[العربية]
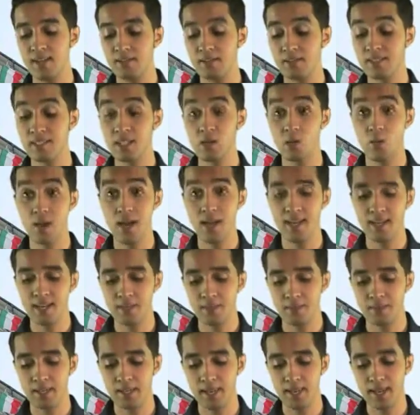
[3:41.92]

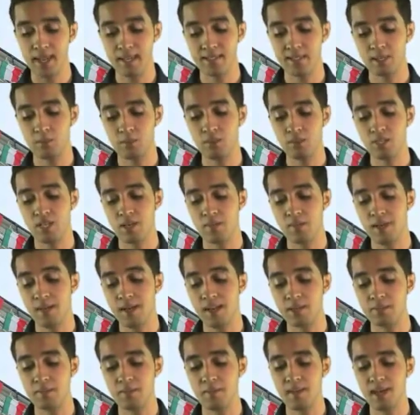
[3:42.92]
زوالا بقاعة
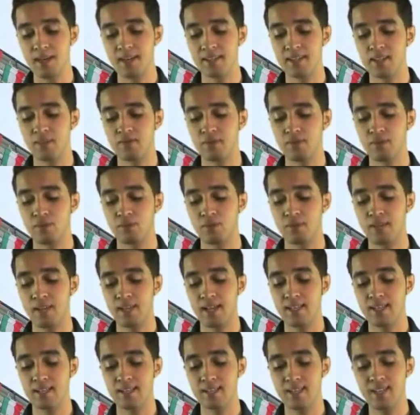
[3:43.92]
المؤتمرات بمعرض
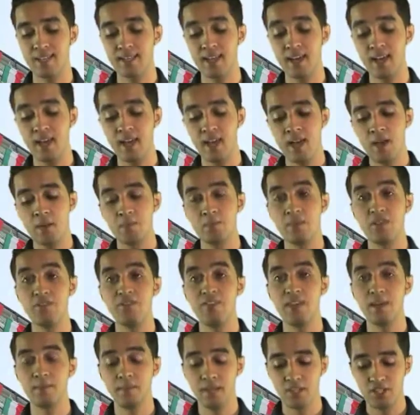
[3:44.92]
الفنون العصرية
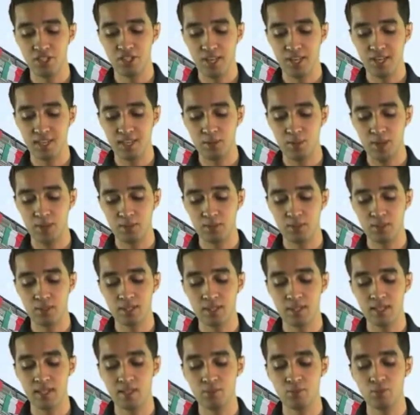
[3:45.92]
ببيع مجان
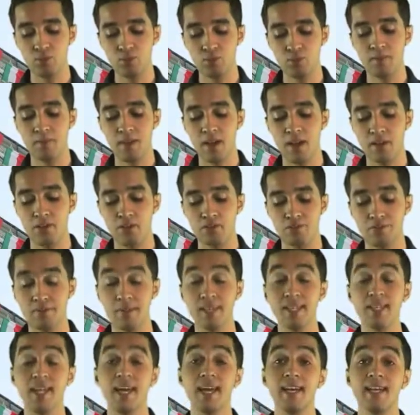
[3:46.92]
31 والمعروف
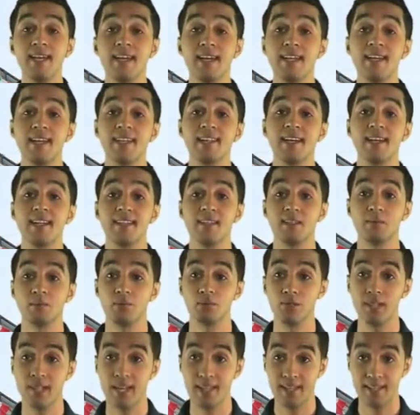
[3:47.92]
بجاليريا دارت
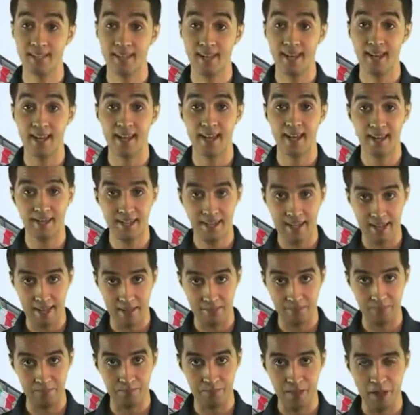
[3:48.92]
مودرنا
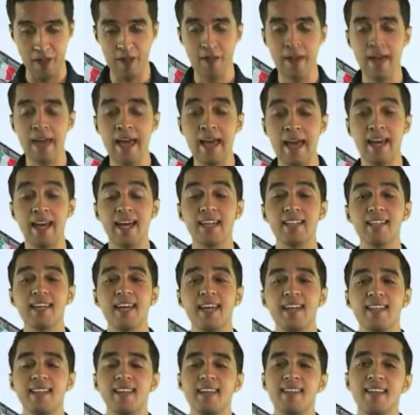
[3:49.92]
القام لقد
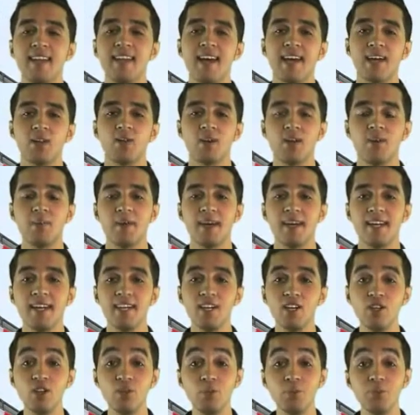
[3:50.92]
كانت هذه آخر أخبار
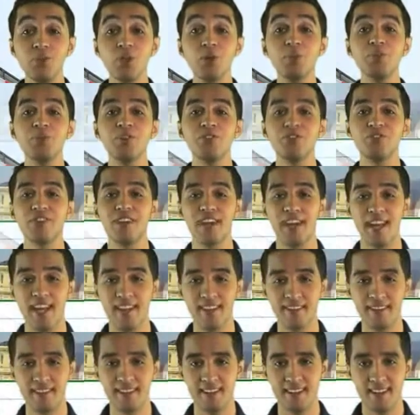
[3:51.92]
اليوم دمتم في
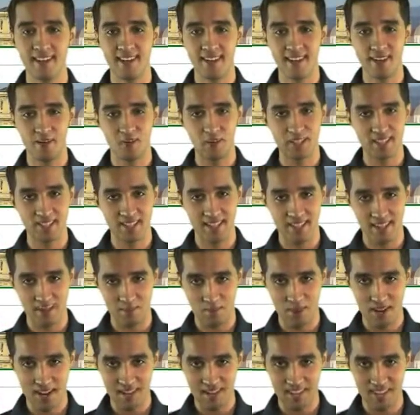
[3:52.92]
رعاية الله
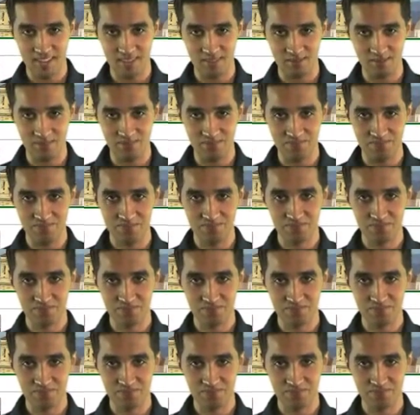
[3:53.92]
والسلام عليكم